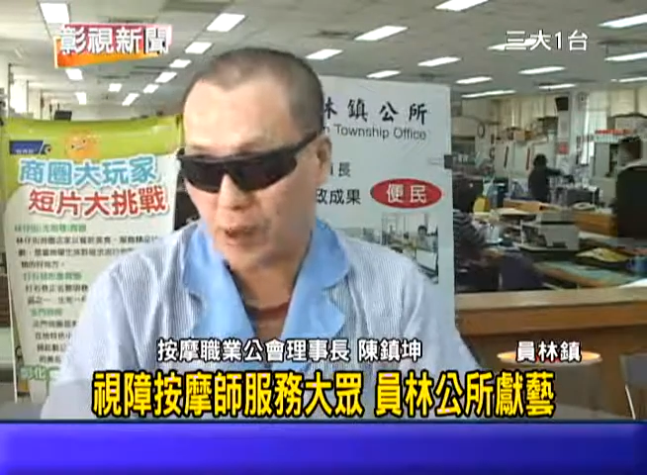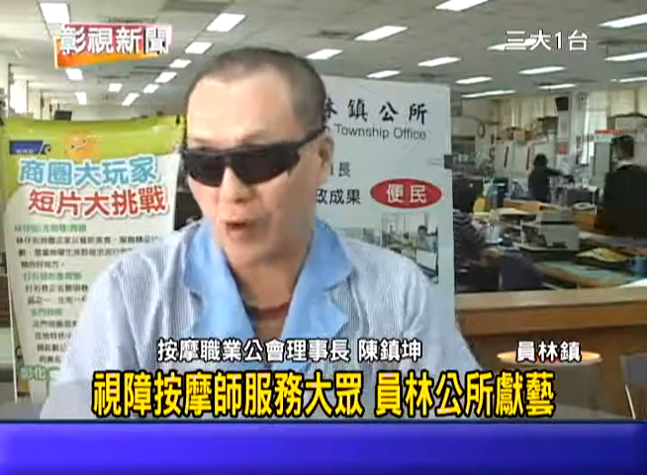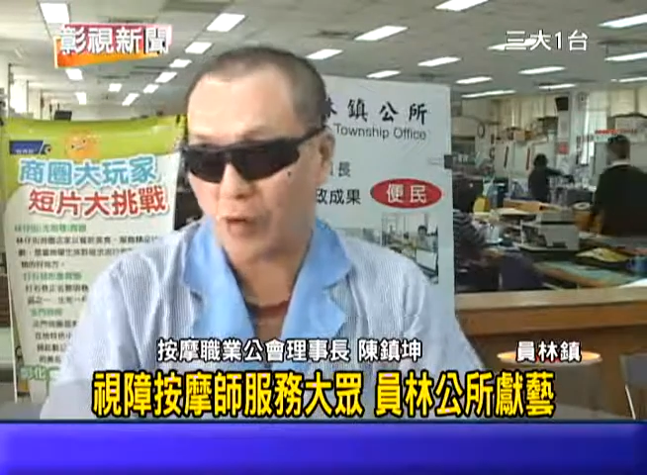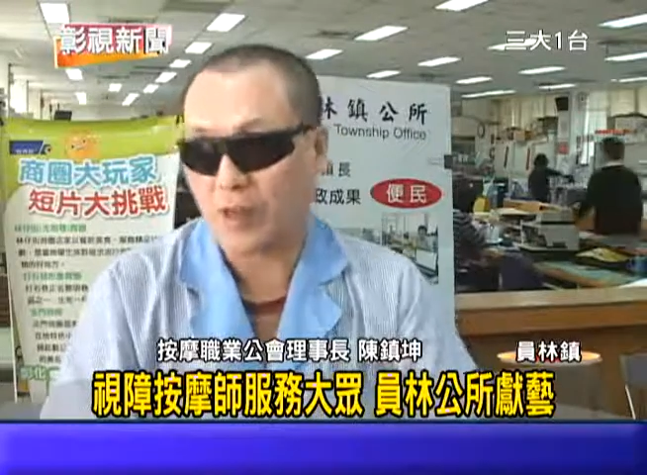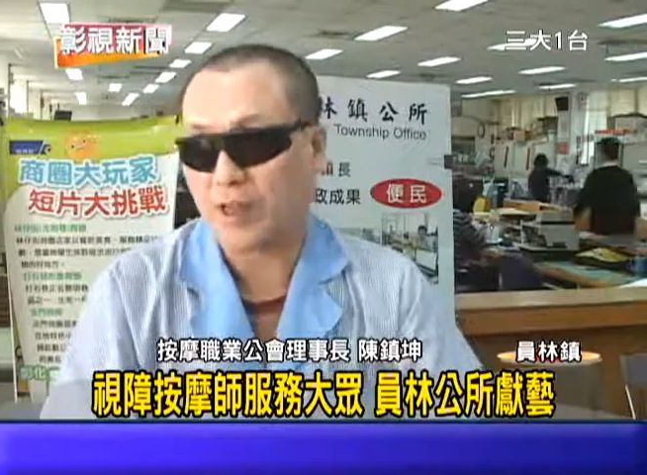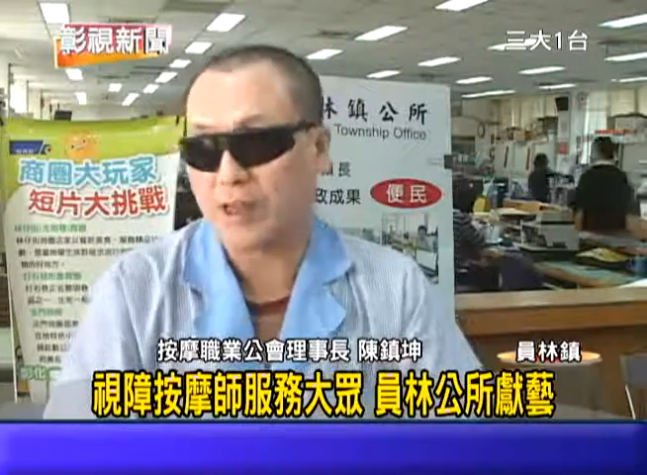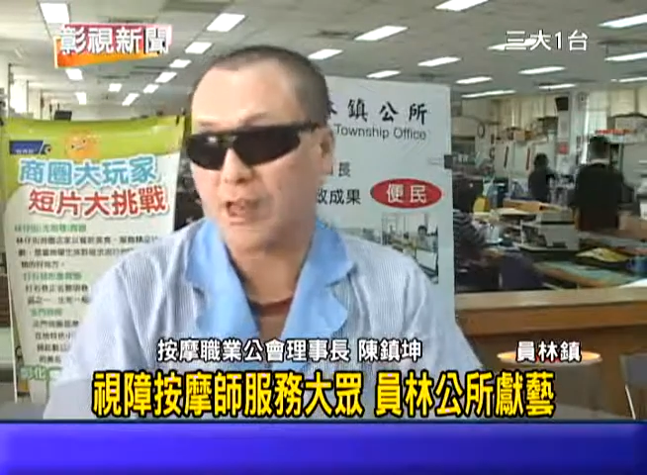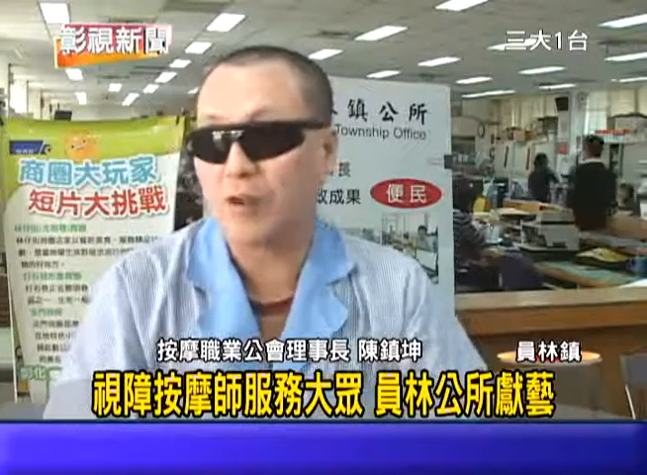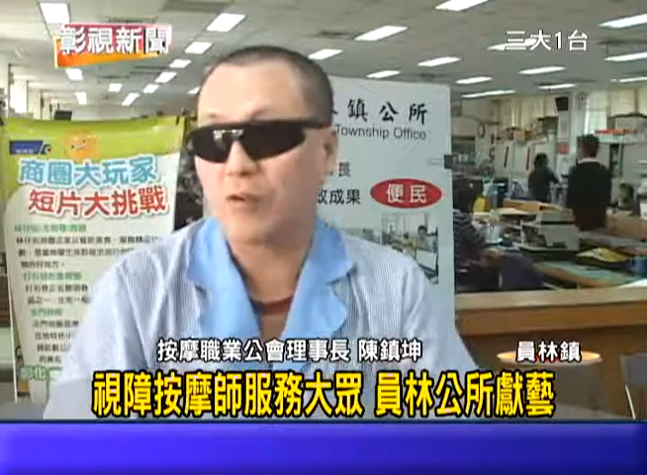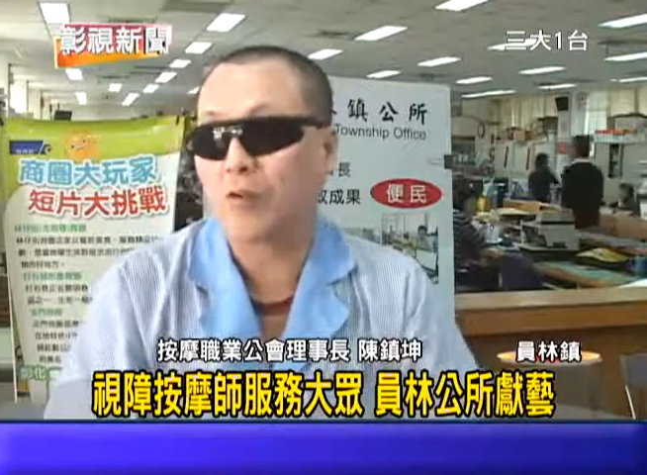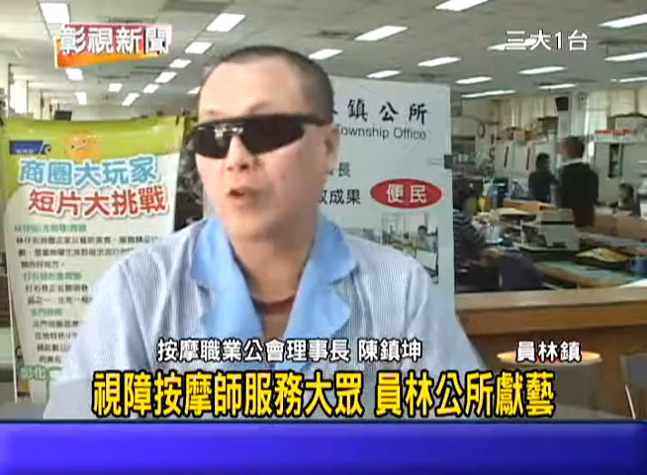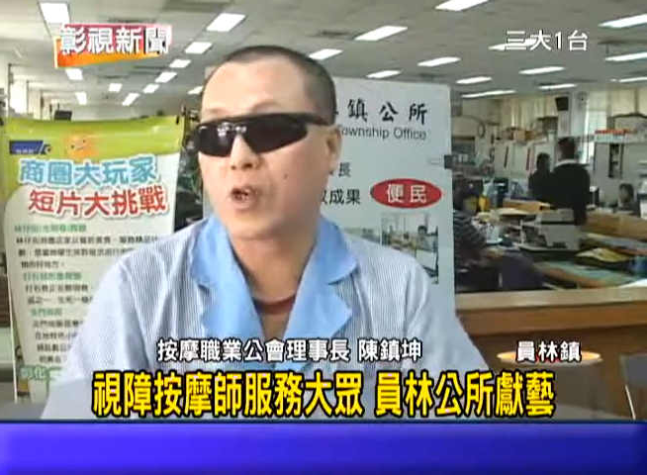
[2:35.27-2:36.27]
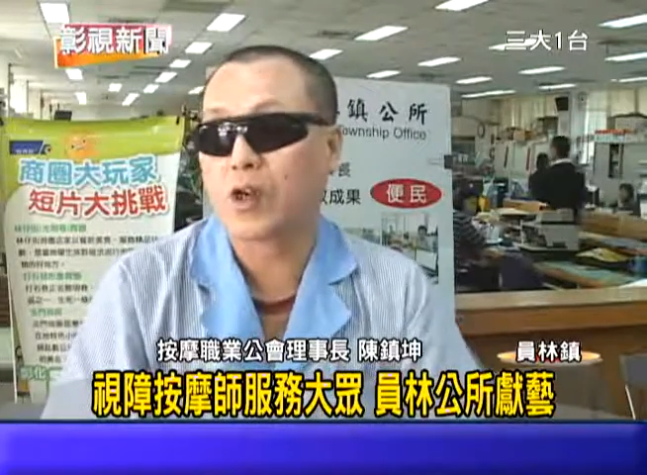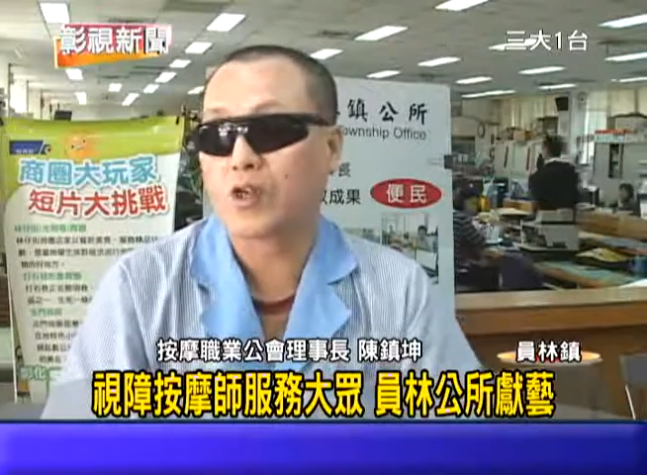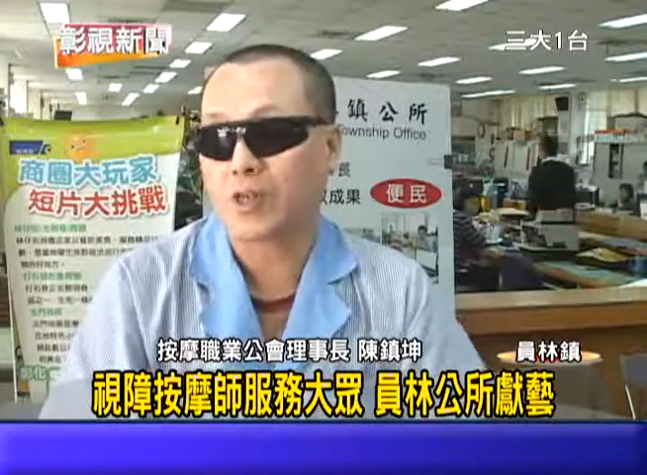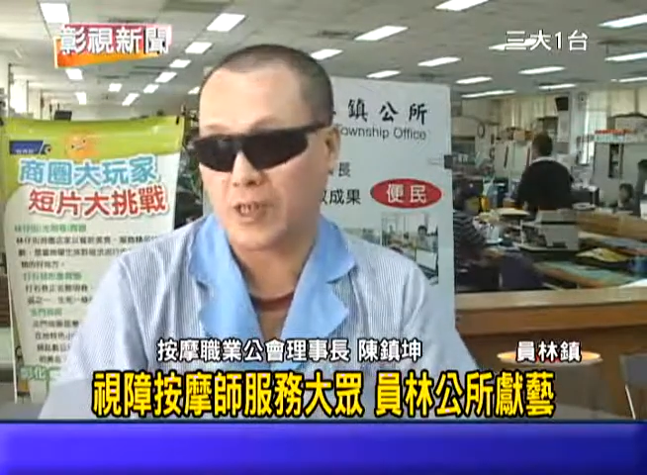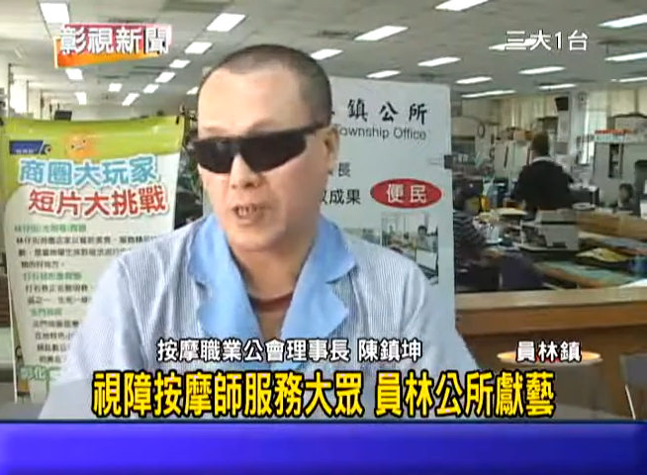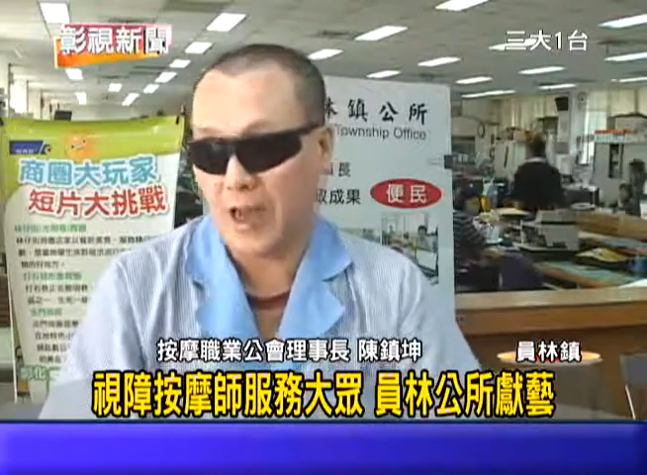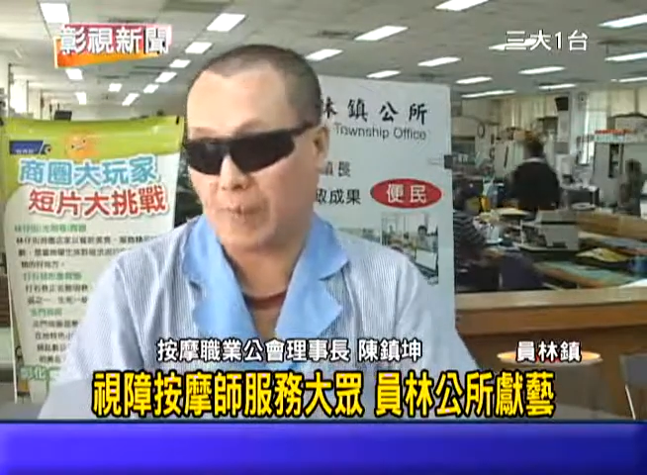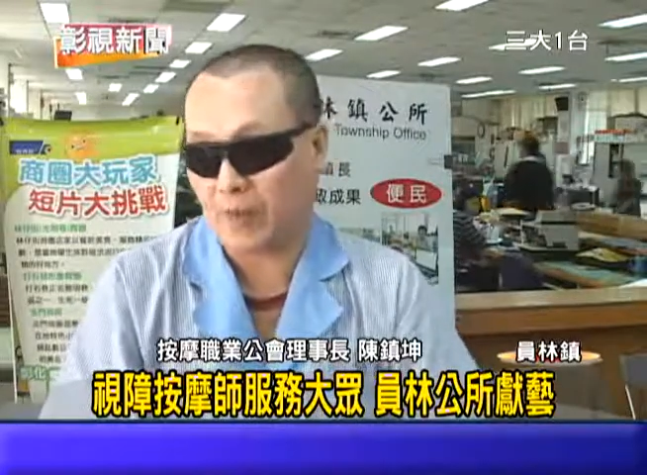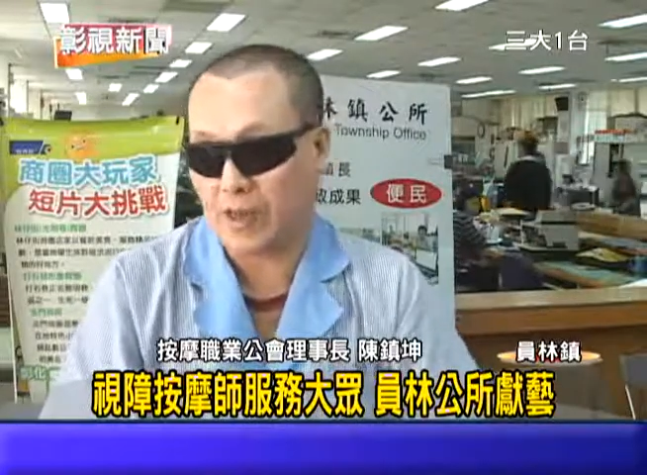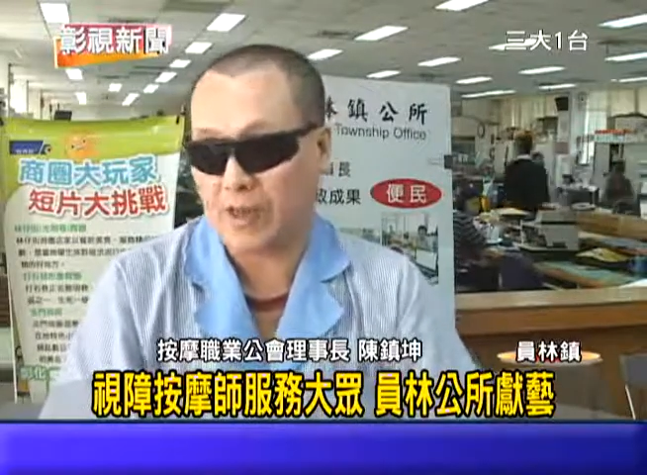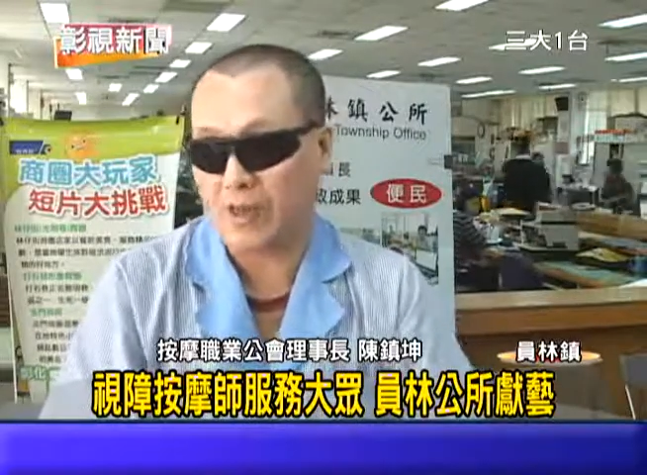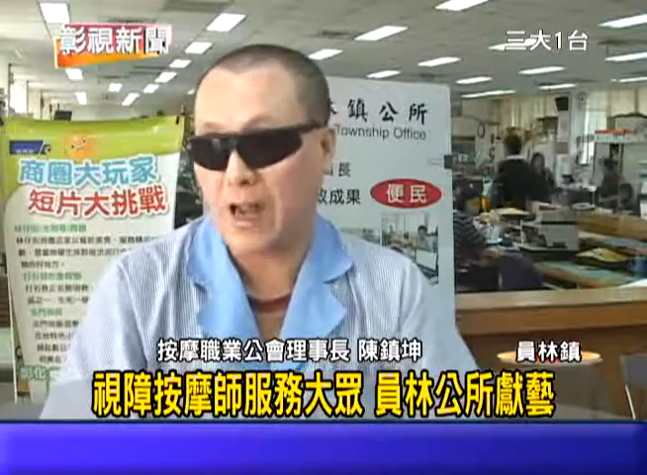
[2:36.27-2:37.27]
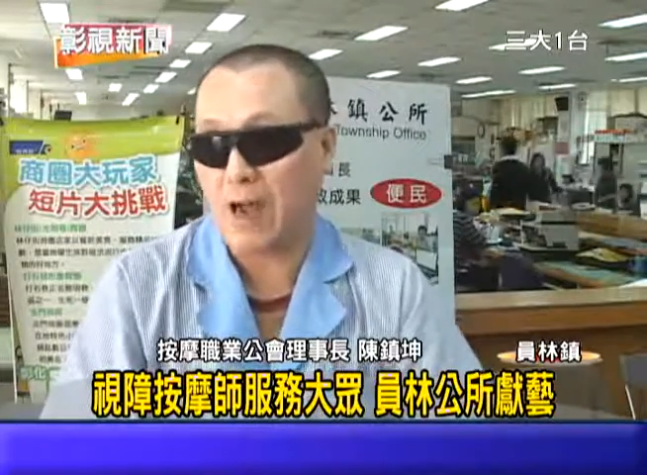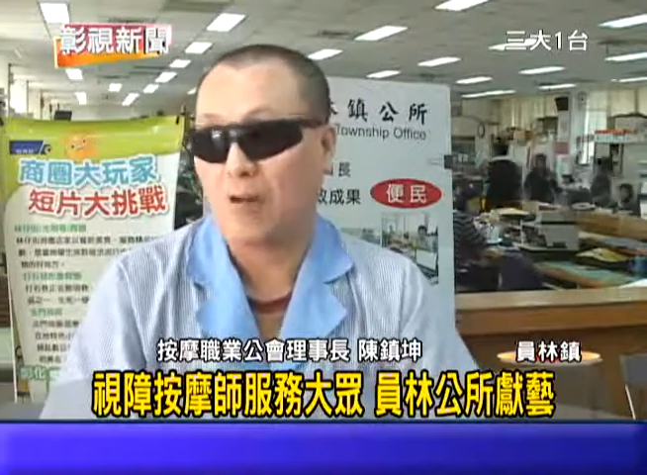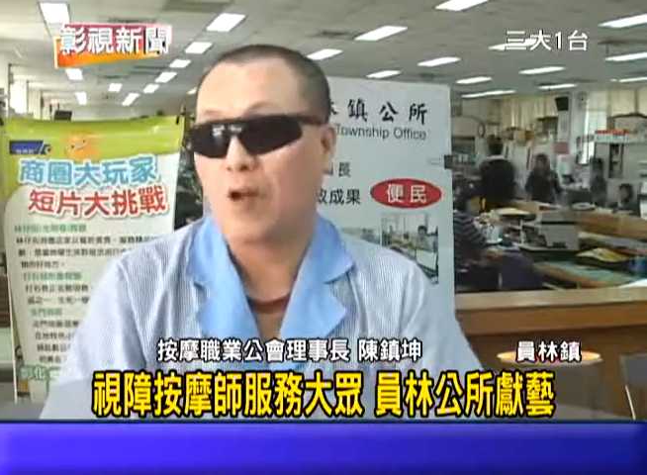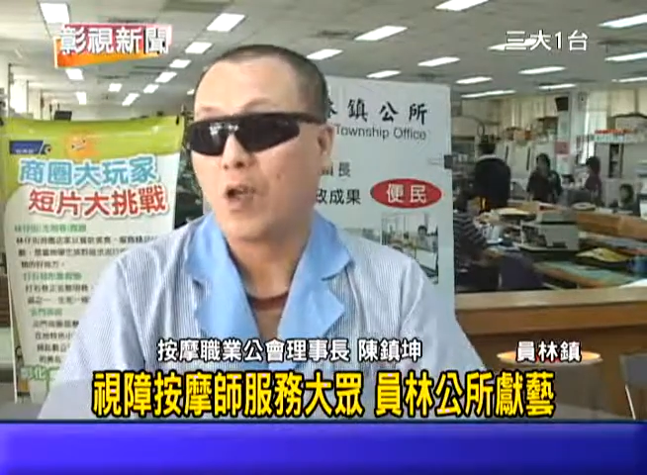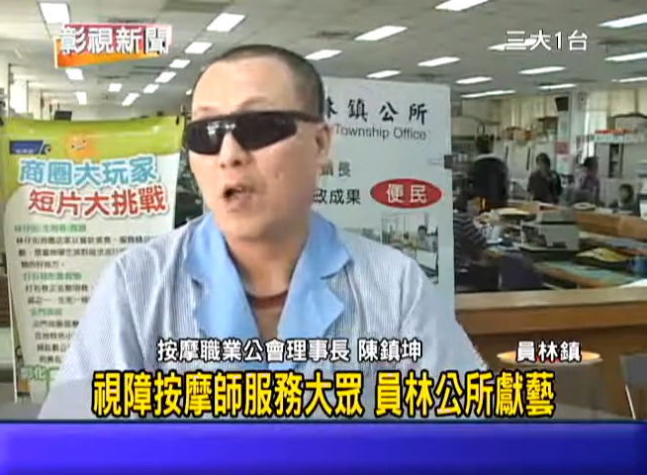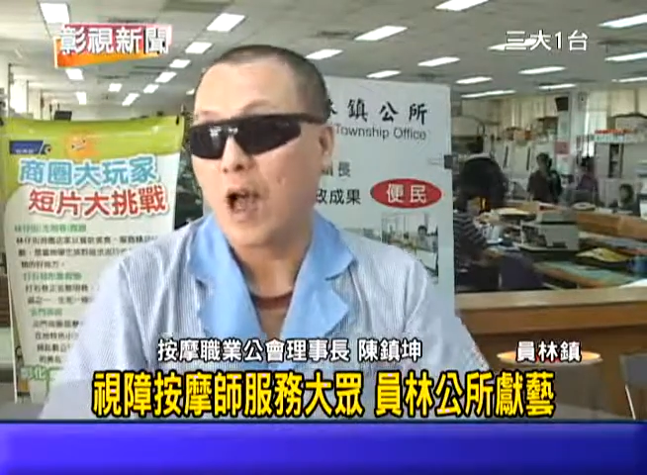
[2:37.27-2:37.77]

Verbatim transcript: 通过政府考试合格了，